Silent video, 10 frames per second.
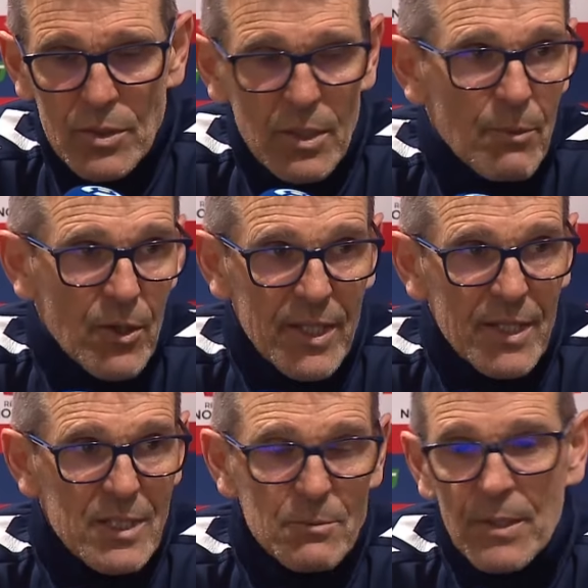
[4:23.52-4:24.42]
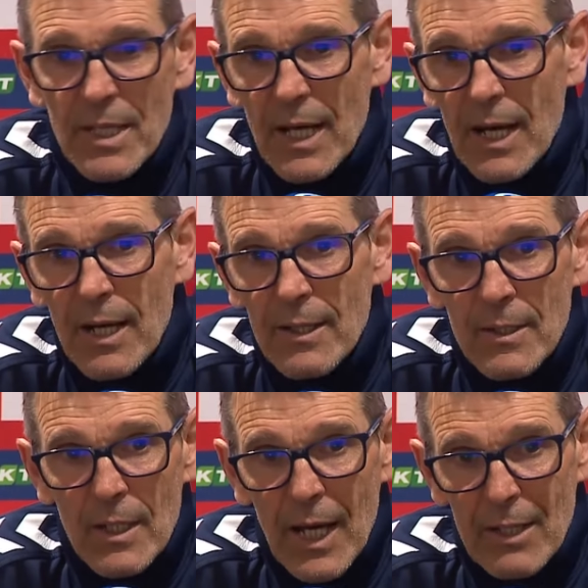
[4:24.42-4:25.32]
sans manquer de respect à,
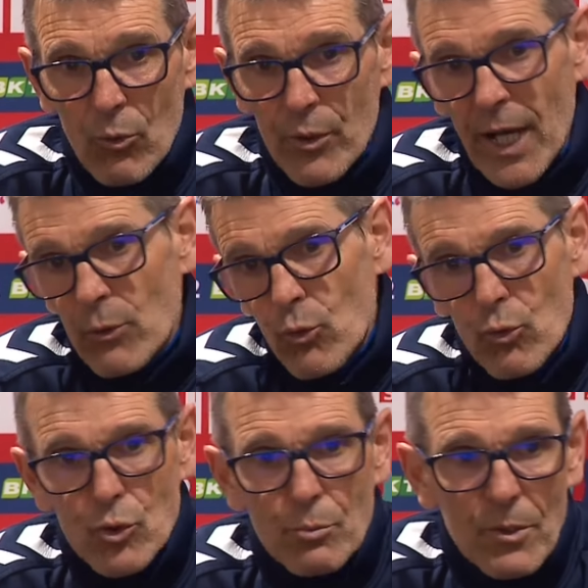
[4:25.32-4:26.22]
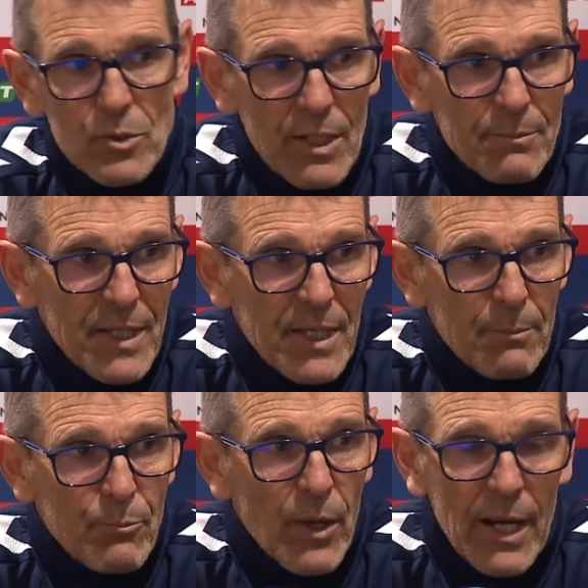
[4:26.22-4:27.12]
Concarneau, je pense
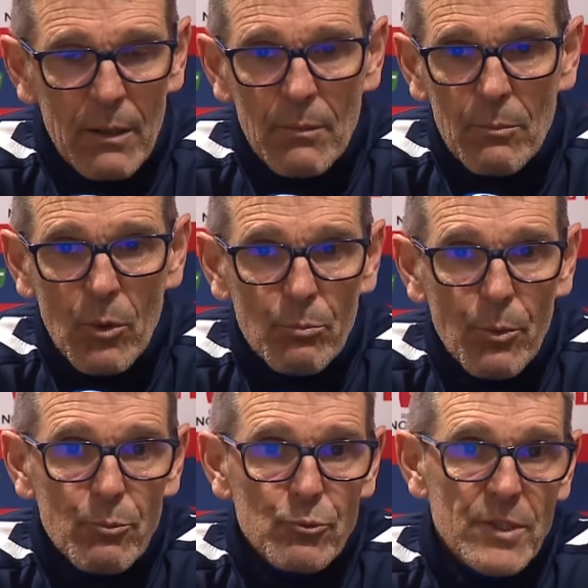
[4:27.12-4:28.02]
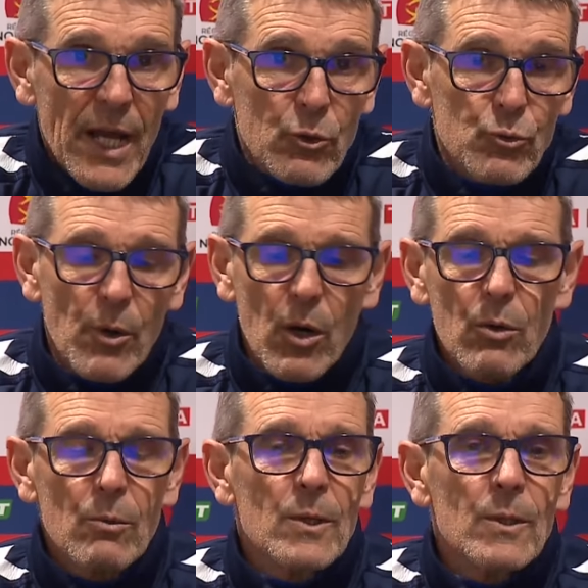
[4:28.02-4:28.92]
qu'Amiens a, quand même un peu plus d'arguments.